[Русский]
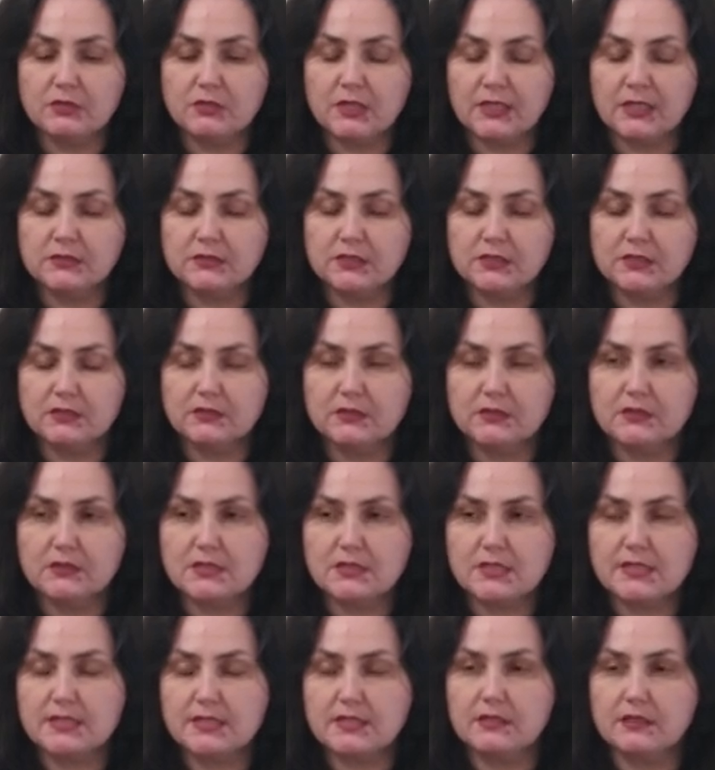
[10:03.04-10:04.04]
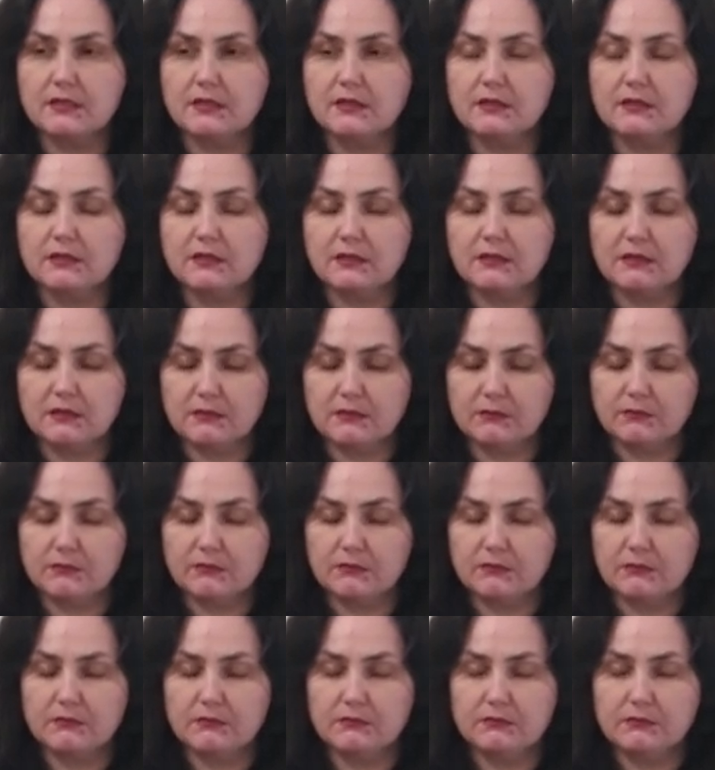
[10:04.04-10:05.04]
как-то с
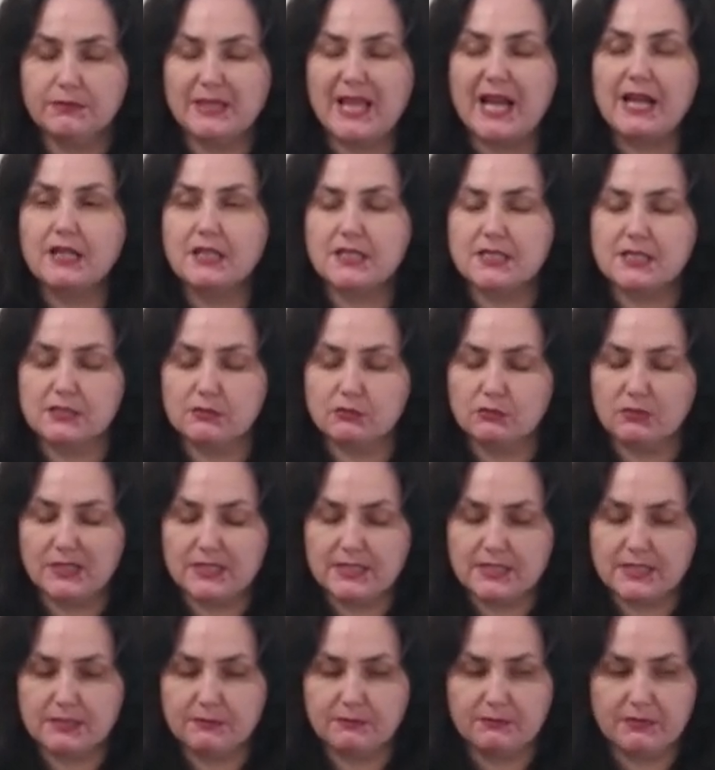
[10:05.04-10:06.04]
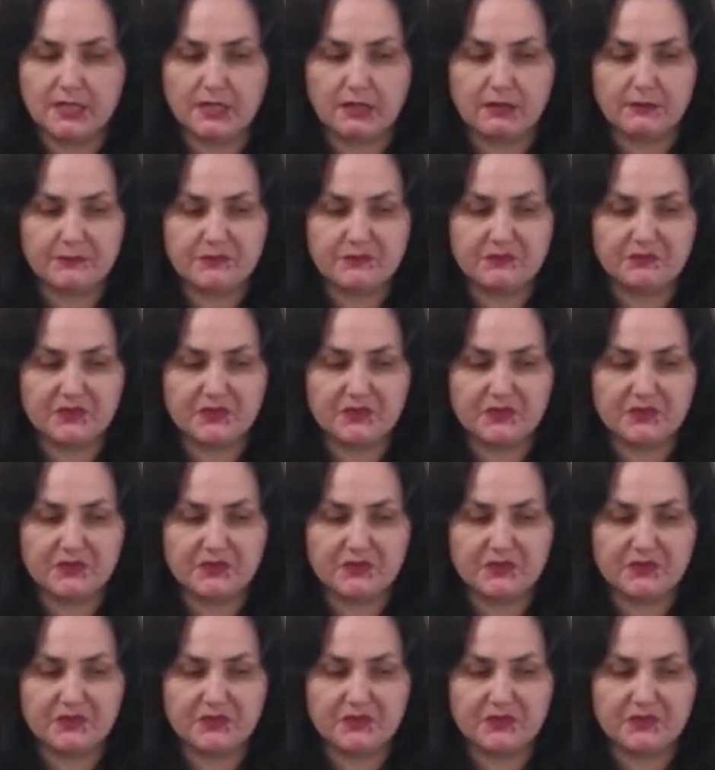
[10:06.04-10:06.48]
благостью для себя.